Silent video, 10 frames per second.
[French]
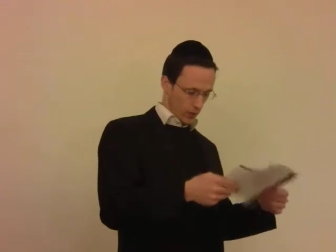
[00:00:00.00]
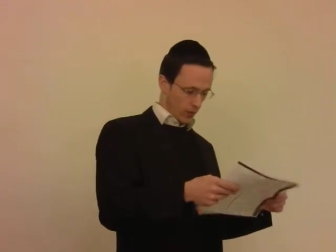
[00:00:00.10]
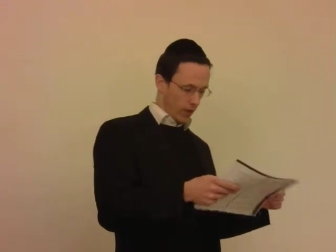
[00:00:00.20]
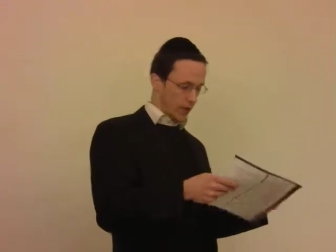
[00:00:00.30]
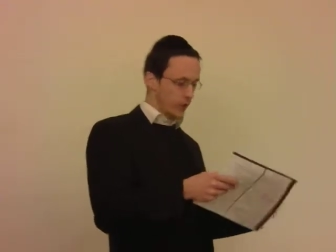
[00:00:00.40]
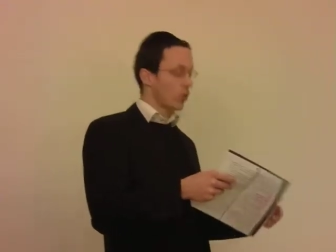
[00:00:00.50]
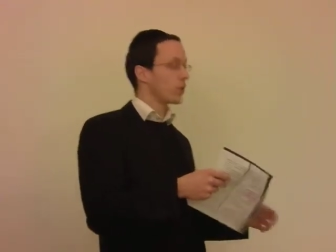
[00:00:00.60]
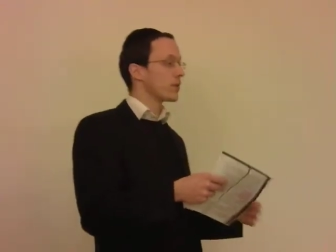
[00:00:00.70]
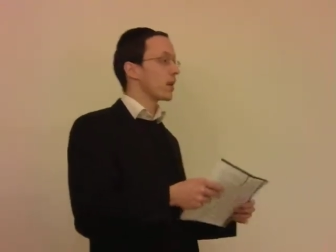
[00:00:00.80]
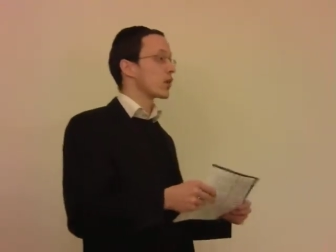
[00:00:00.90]
Voilà, il faut
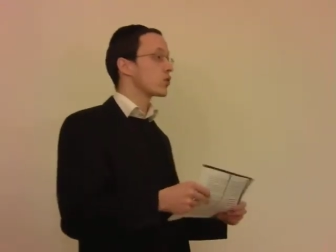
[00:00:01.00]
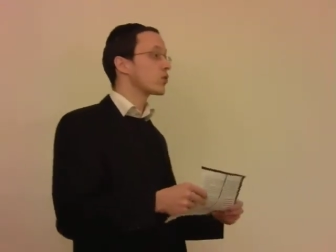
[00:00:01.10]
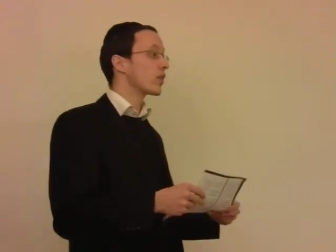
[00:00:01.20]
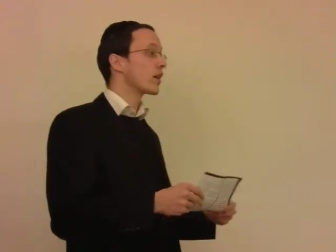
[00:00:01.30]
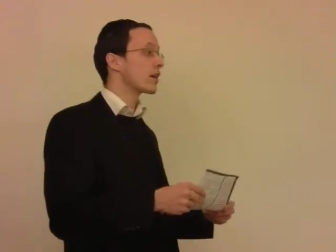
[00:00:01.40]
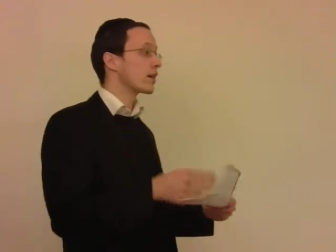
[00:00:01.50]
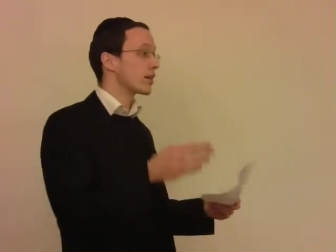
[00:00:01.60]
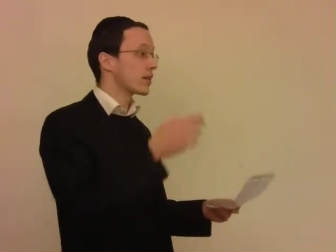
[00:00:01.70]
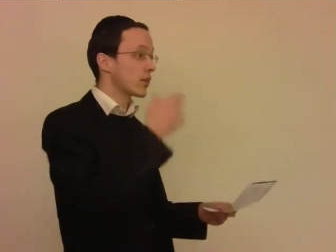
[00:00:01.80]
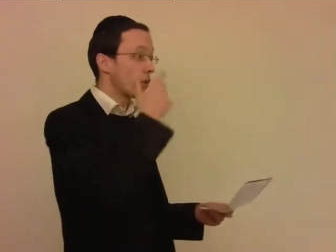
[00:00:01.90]
remédier à la chose. Voilà,
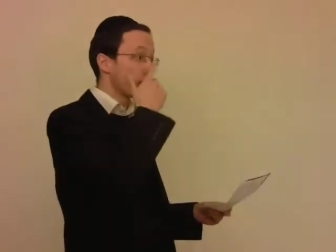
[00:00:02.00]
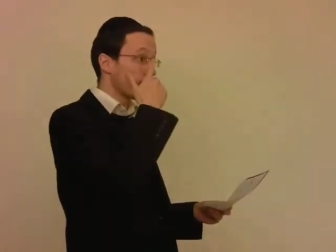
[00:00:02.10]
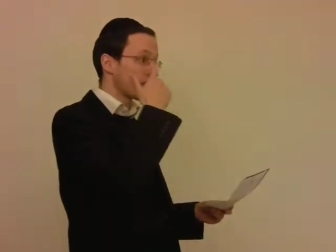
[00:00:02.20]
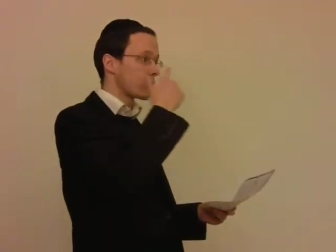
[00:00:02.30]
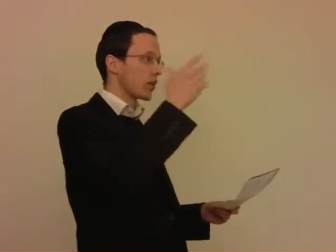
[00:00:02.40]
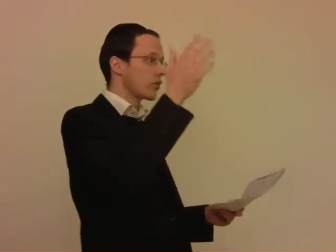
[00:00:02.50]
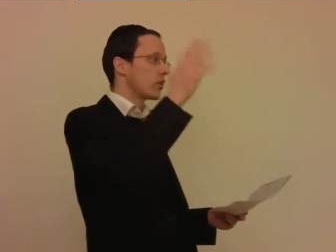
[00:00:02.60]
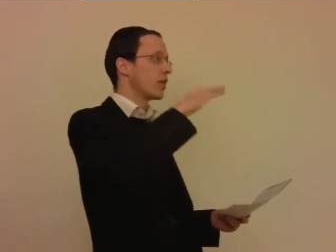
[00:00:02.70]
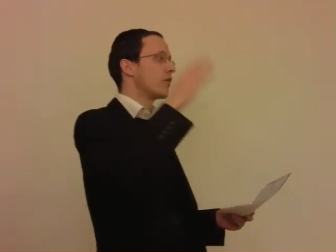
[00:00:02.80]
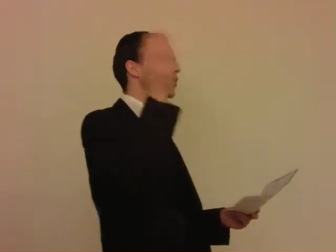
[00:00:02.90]
c'est quoi t as,
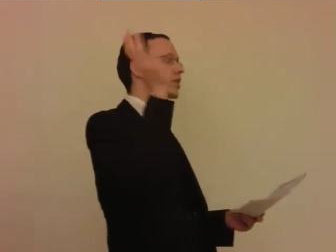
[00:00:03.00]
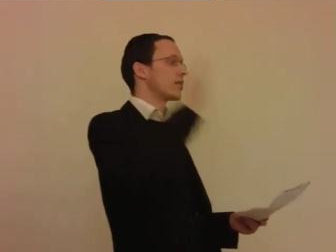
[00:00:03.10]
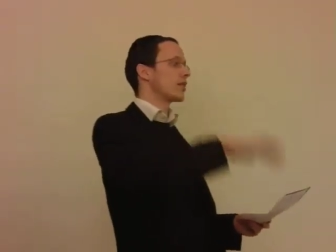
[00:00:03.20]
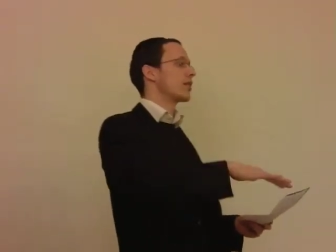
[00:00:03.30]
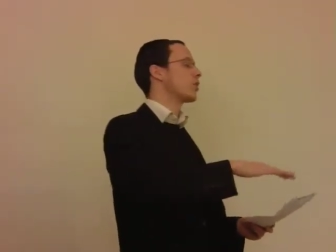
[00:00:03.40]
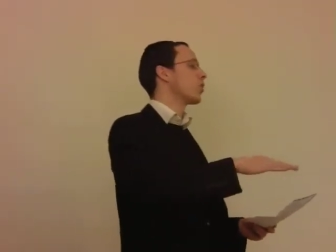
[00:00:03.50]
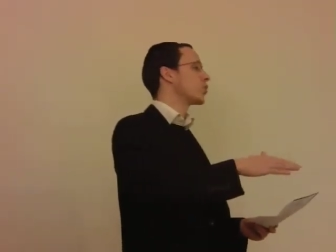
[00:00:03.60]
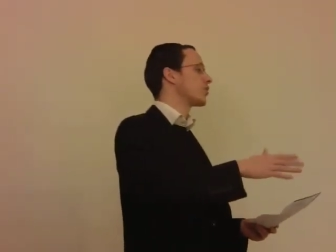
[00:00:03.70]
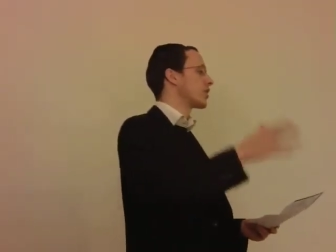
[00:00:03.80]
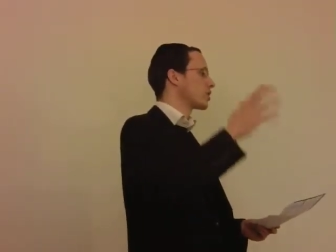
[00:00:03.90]
vu, Il a vu cette,
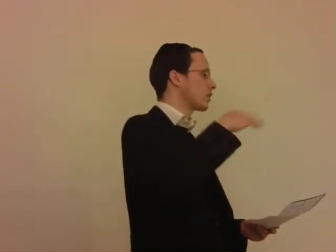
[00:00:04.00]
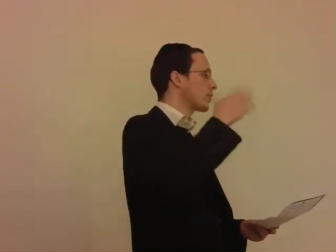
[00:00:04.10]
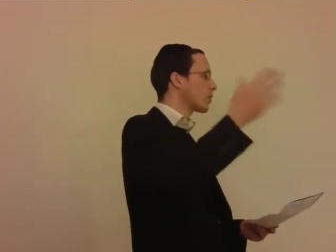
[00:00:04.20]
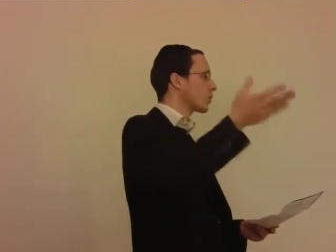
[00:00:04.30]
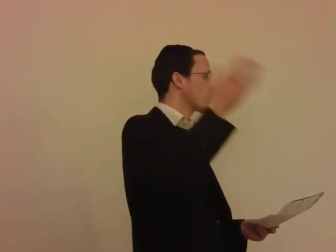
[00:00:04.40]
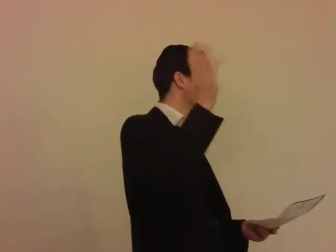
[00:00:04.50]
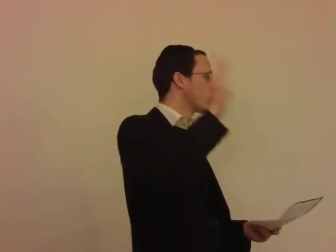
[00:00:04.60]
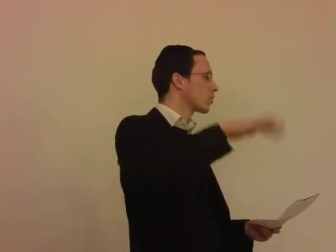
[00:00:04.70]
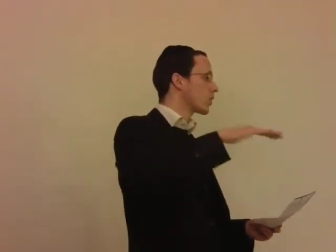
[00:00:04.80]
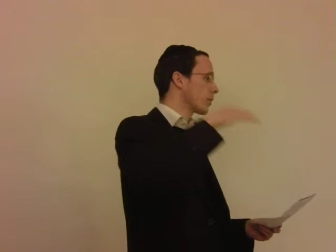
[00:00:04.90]
grosse vache qui,
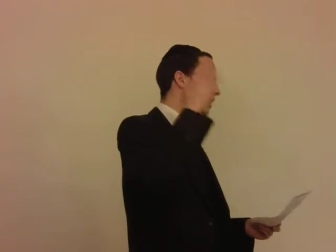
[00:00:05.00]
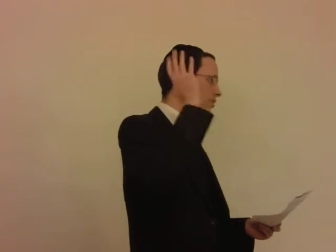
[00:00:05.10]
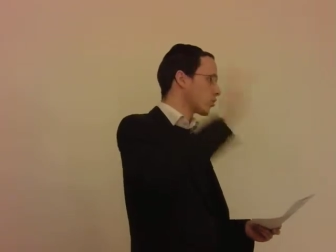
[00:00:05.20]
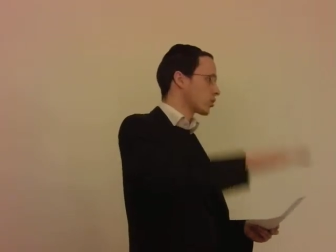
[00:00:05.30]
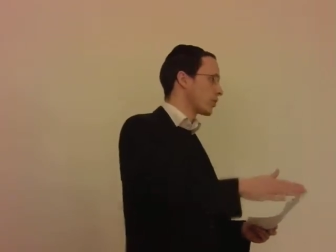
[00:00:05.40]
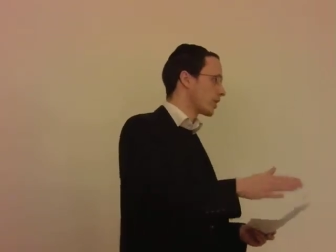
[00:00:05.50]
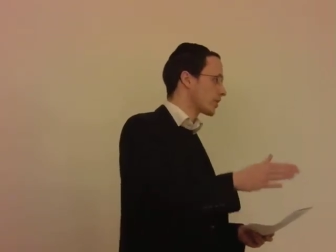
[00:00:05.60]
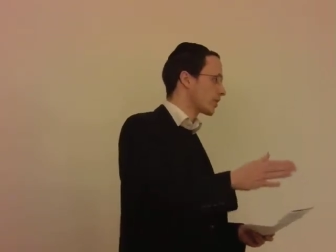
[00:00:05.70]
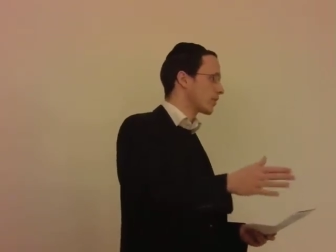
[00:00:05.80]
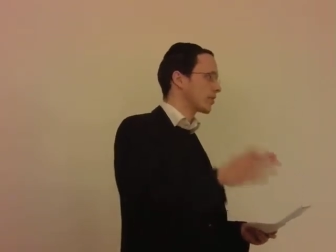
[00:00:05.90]
monte, après qui sont mangés par cette,